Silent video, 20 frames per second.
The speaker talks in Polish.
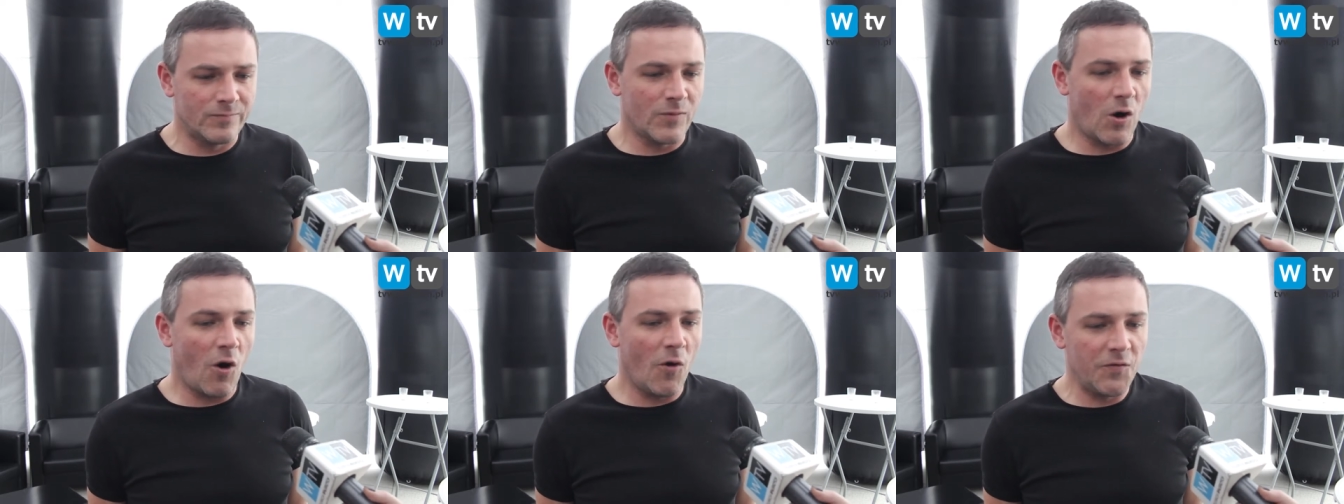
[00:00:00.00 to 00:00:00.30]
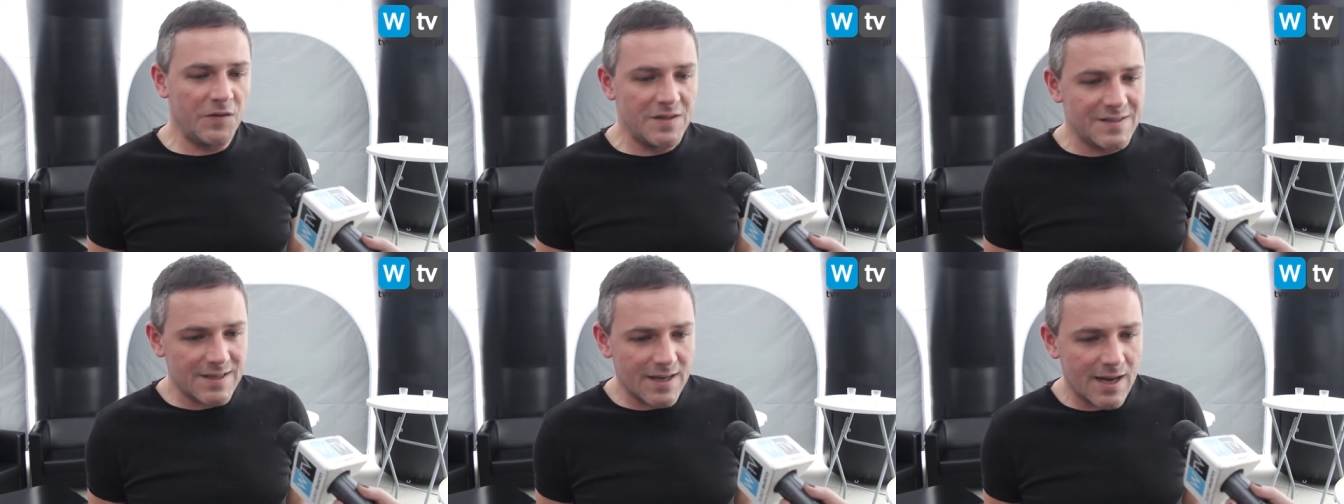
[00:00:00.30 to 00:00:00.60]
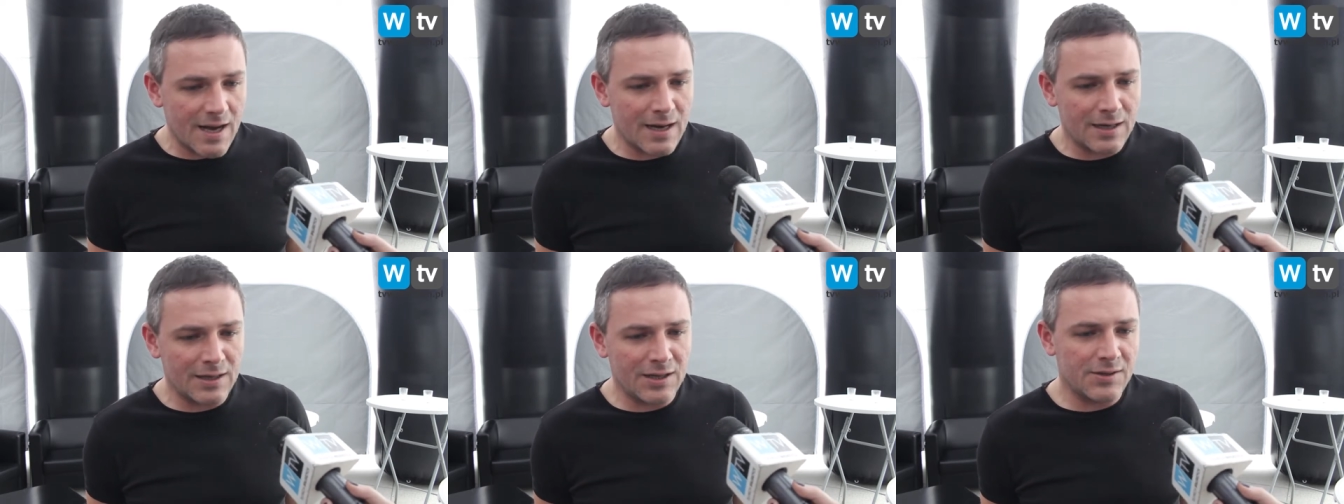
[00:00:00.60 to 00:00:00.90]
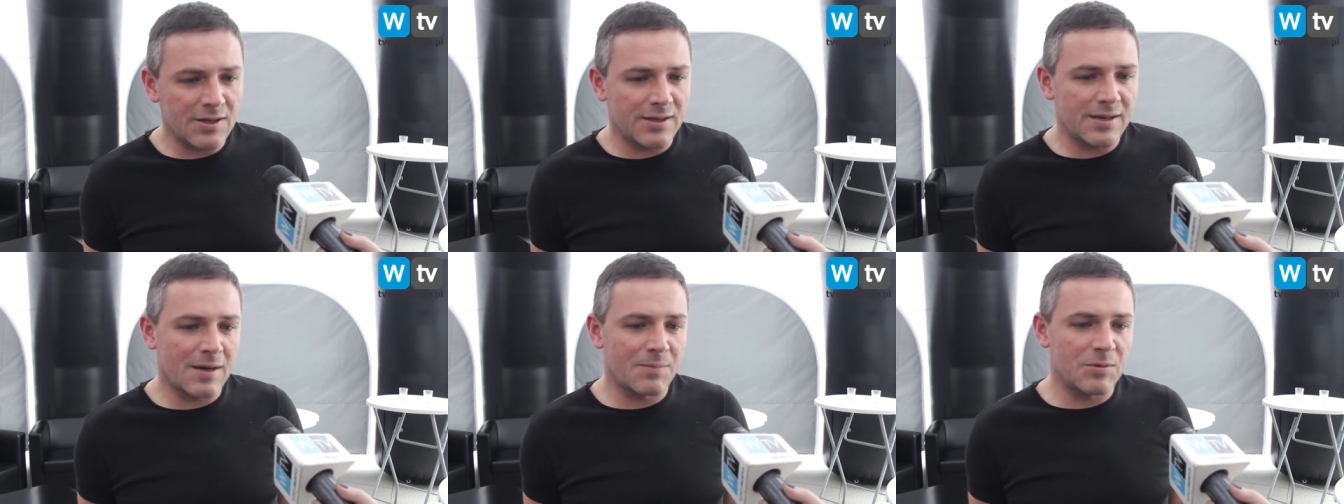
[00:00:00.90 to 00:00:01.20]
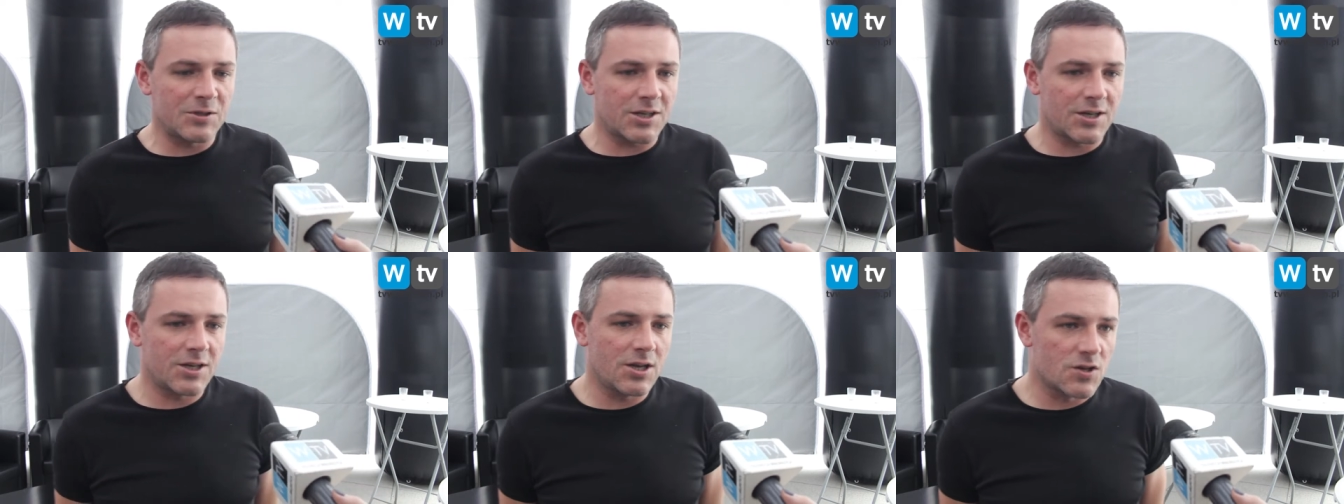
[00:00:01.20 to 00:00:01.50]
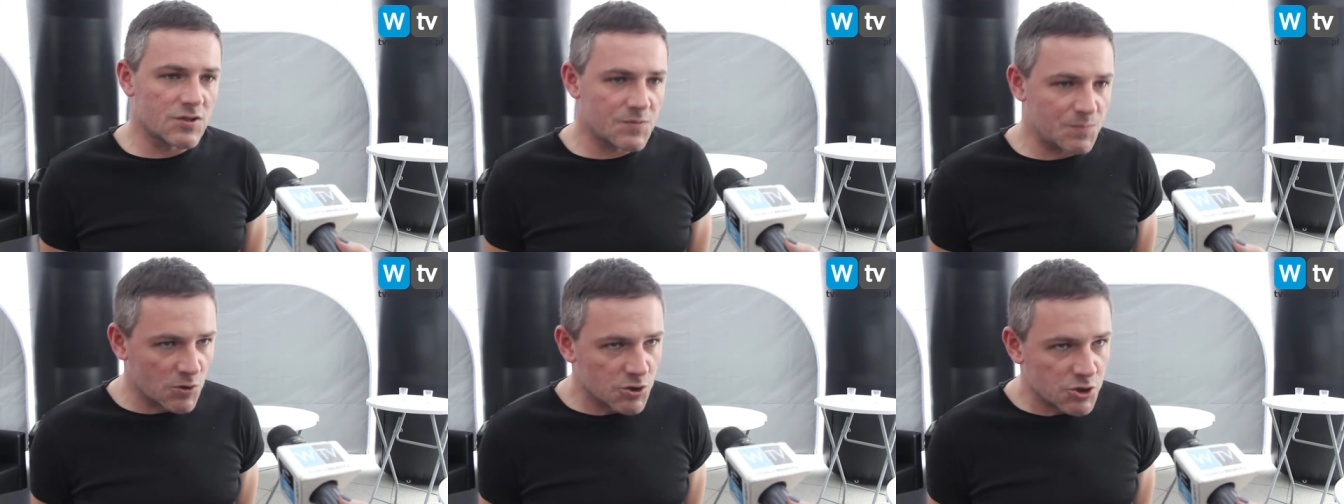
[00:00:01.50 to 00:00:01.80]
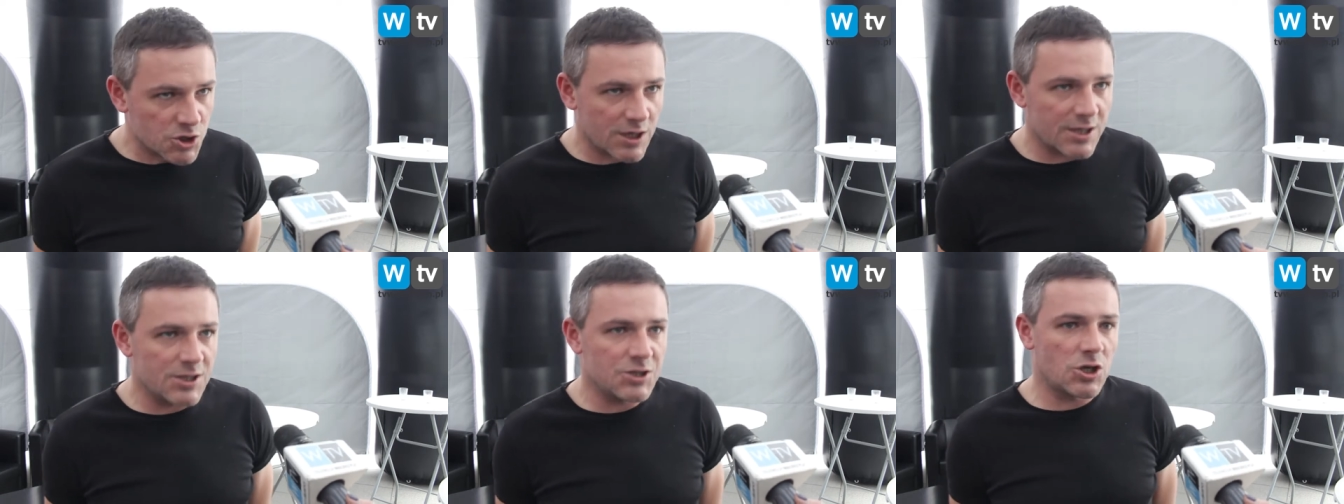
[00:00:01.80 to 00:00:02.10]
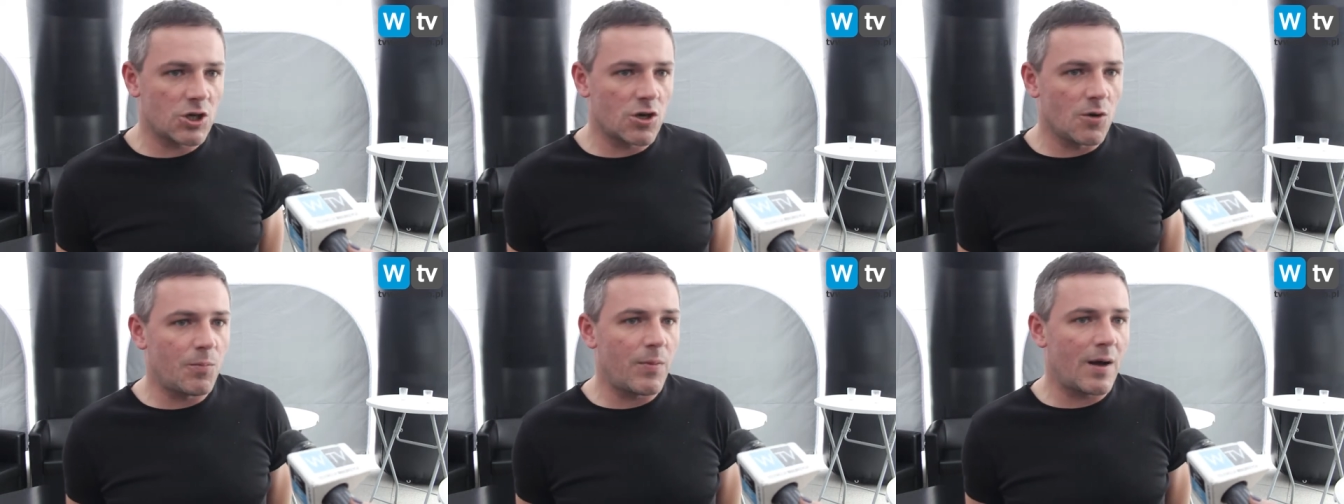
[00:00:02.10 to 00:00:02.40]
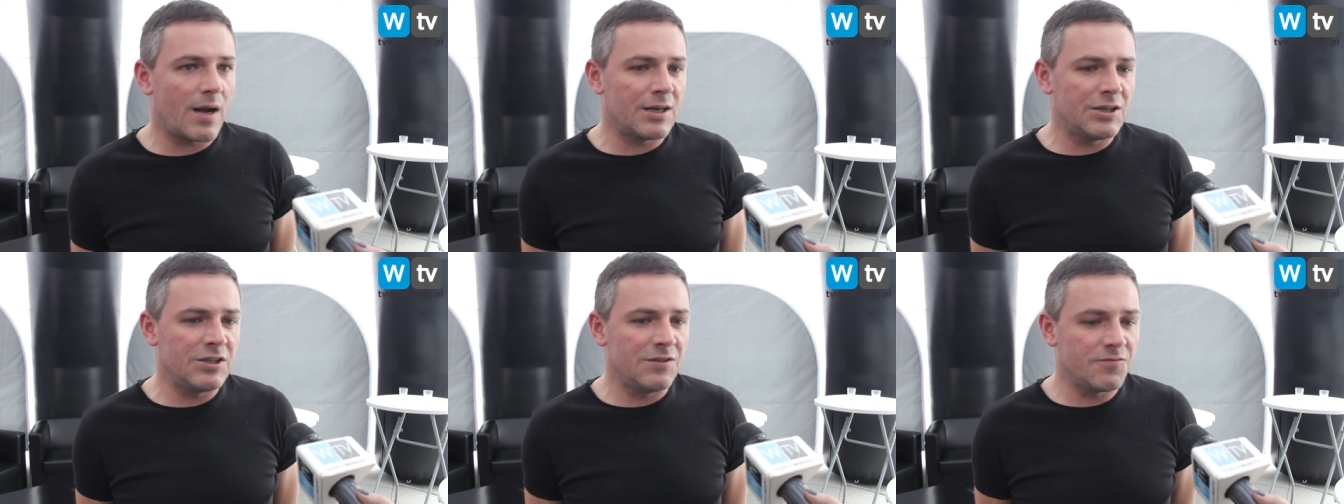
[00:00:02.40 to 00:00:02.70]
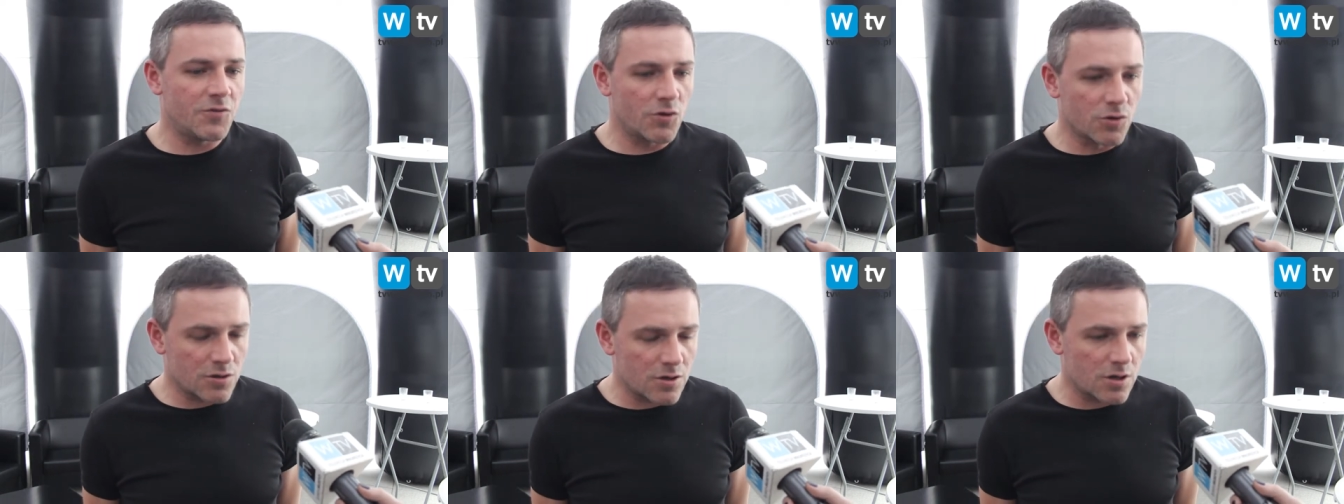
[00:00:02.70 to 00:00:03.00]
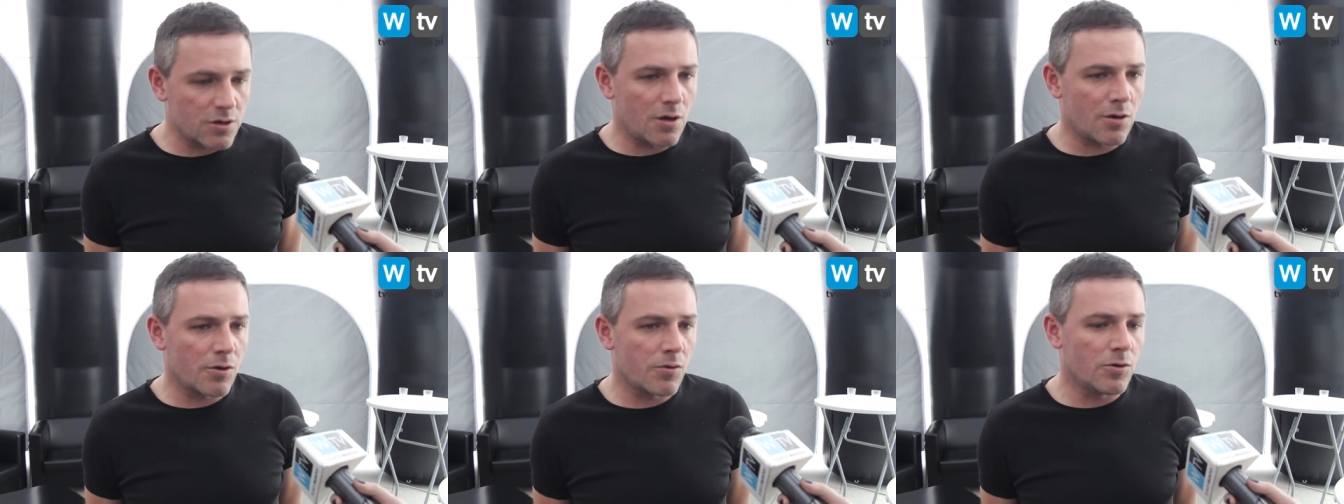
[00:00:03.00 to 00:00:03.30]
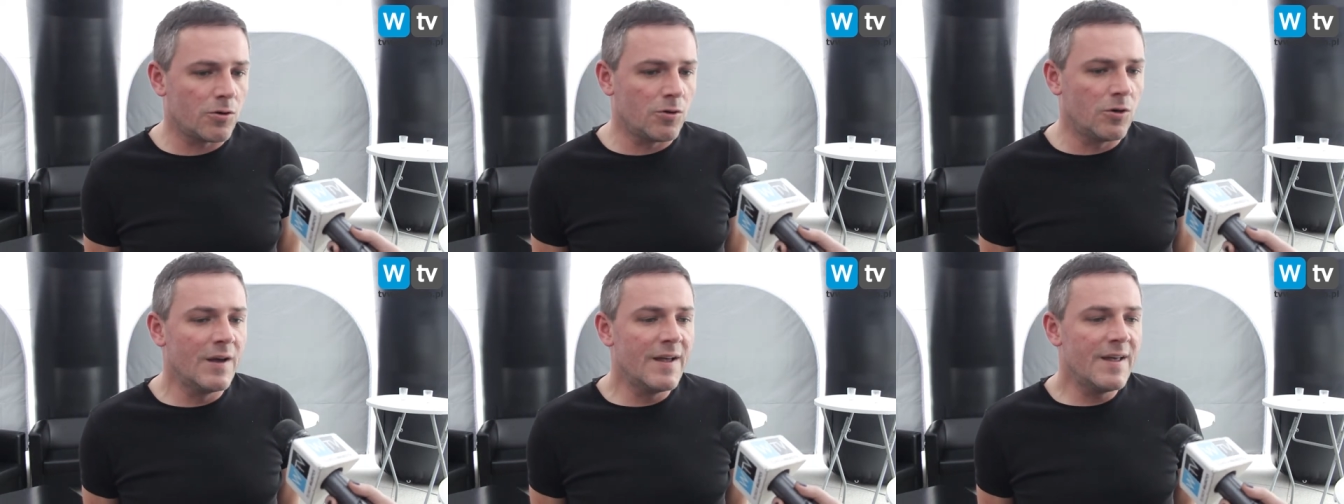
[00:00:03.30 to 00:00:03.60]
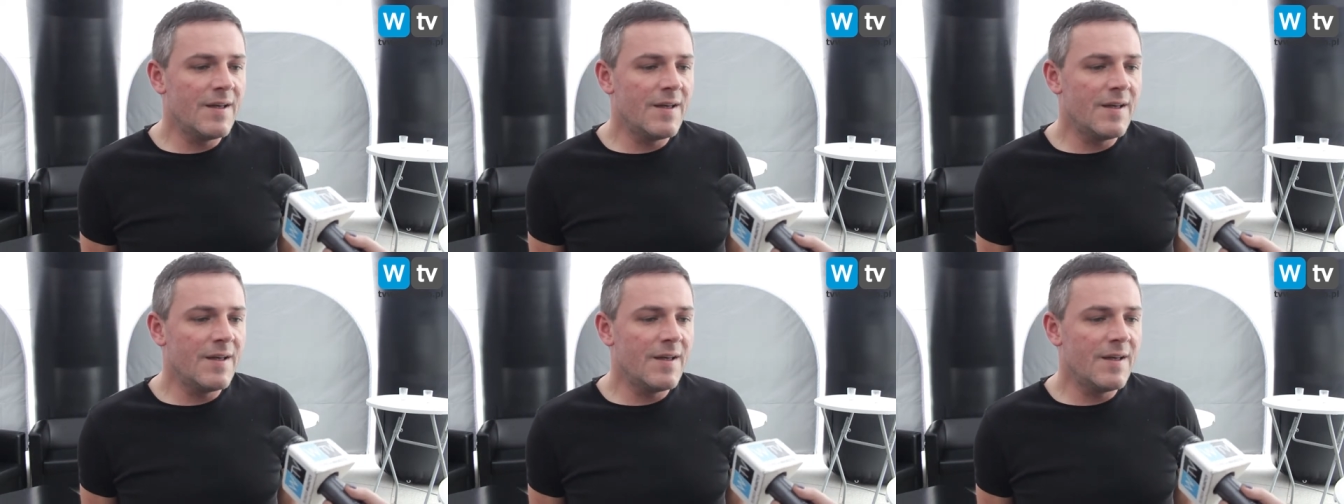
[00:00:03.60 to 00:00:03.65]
oficjalne jakby takie rozpoczęcie kopalni folkloru